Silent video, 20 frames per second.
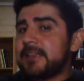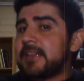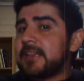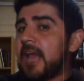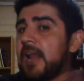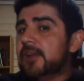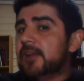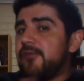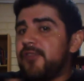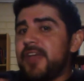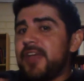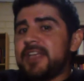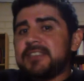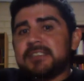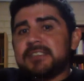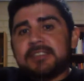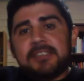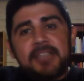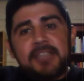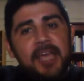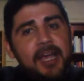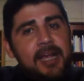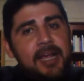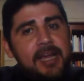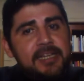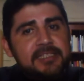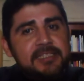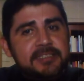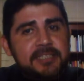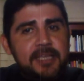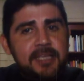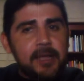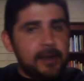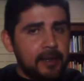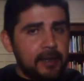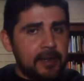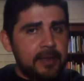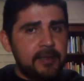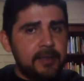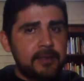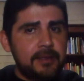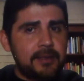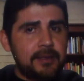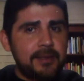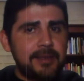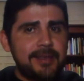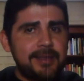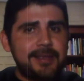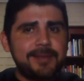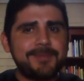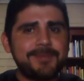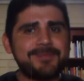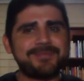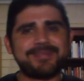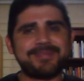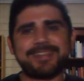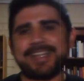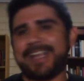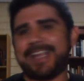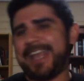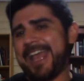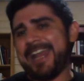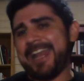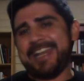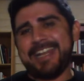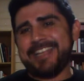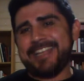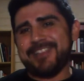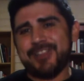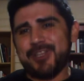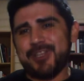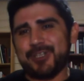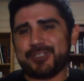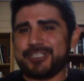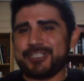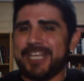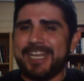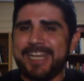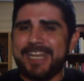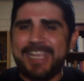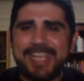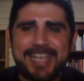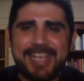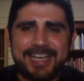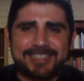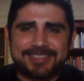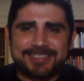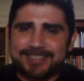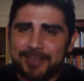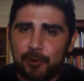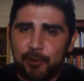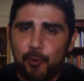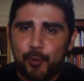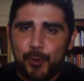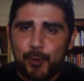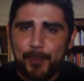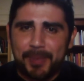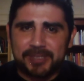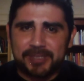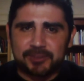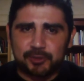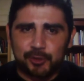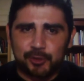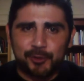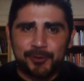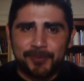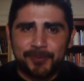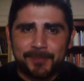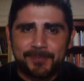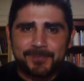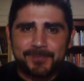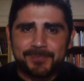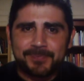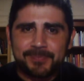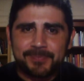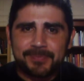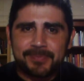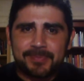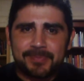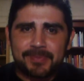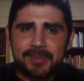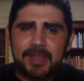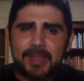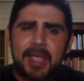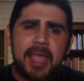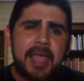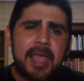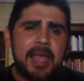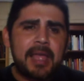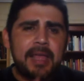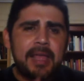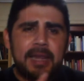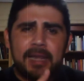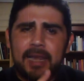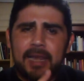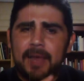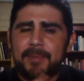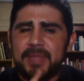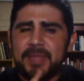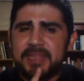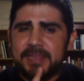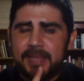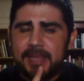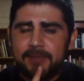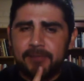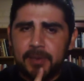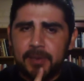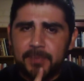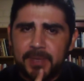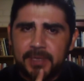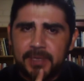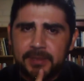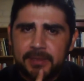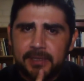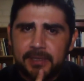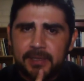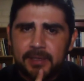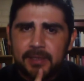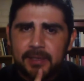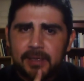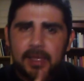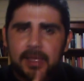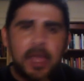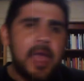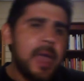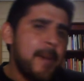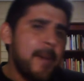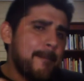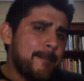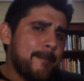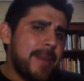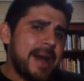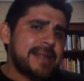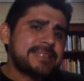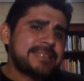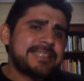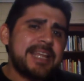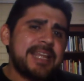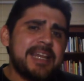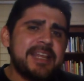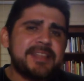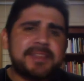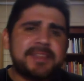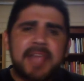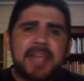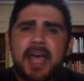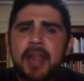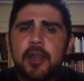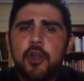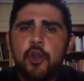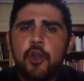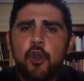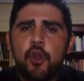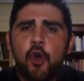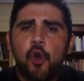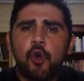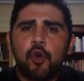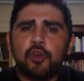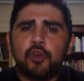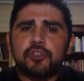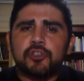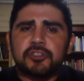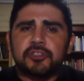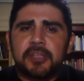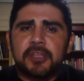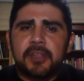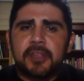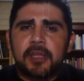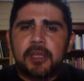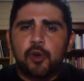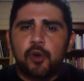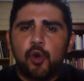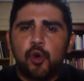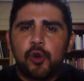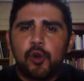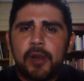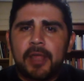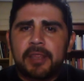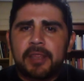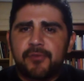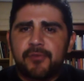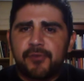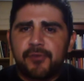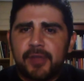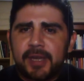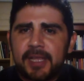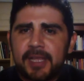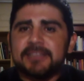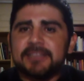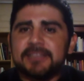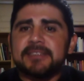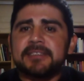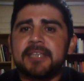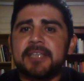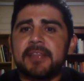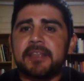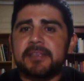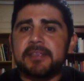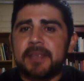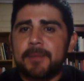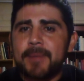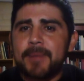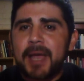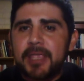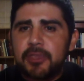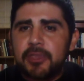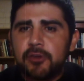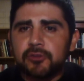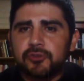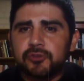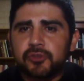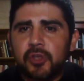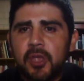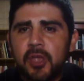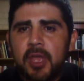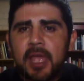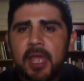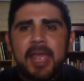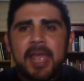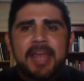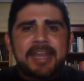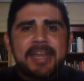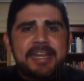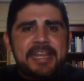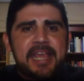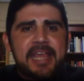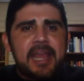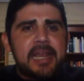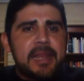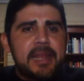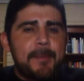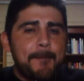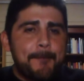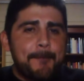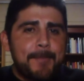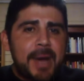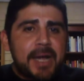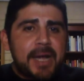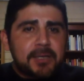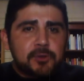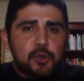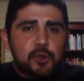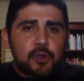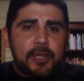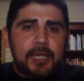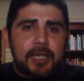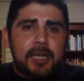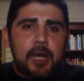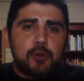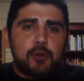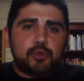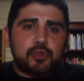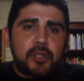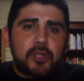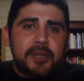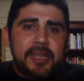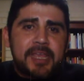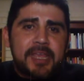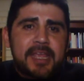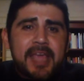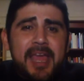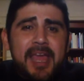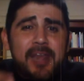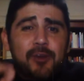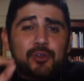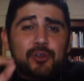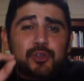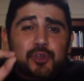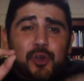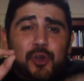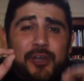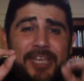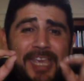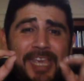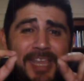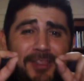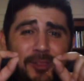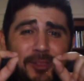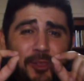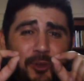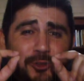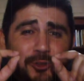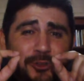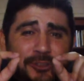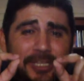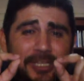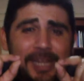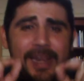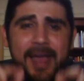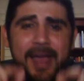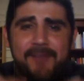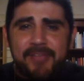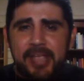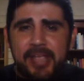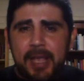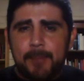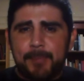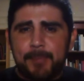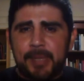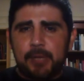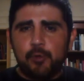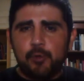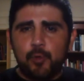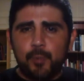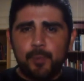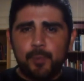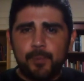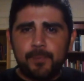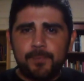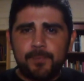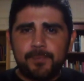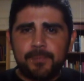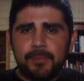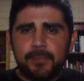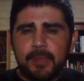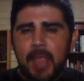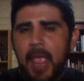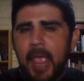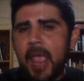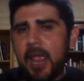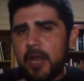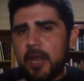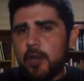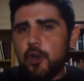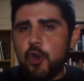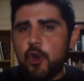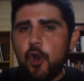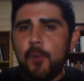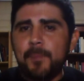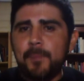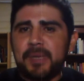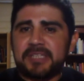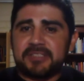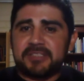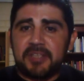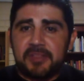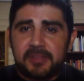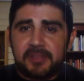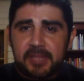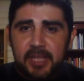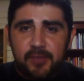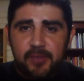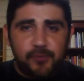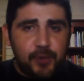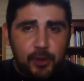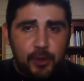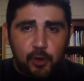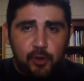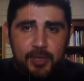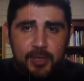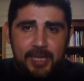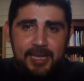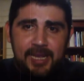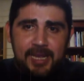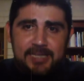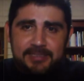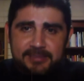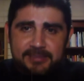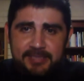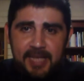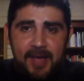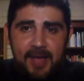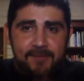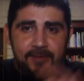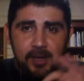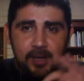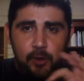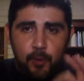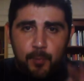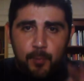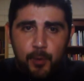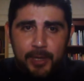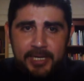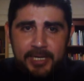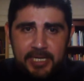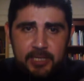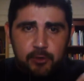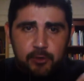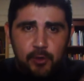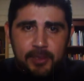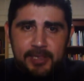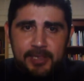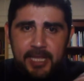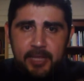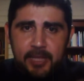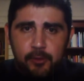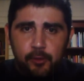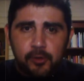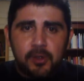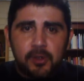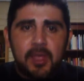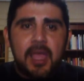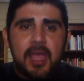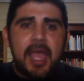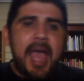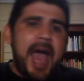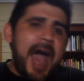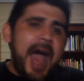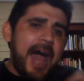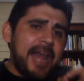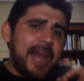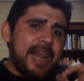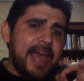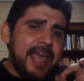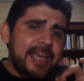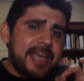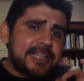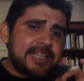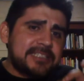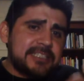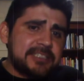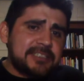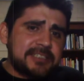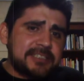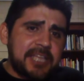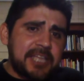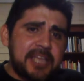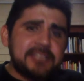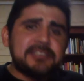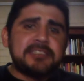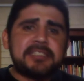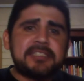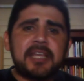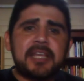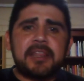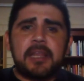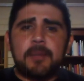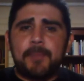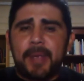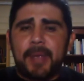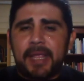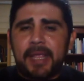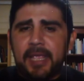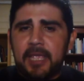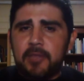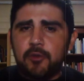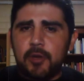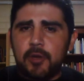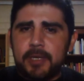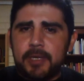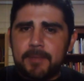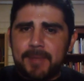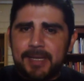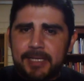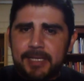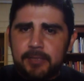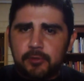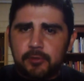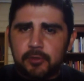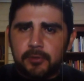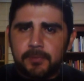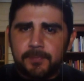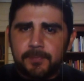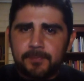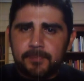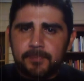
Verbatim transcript: tal vez de acariciarla. Qué lindo sería, seguro pensó. Lamentablemente, Marcelita no consideró la diferencia de tamaños ni el impacto que causaría en los ojitos del la capilum, nombre científico que calzaba como anillo al dedo a la existencia del pequeño animalito,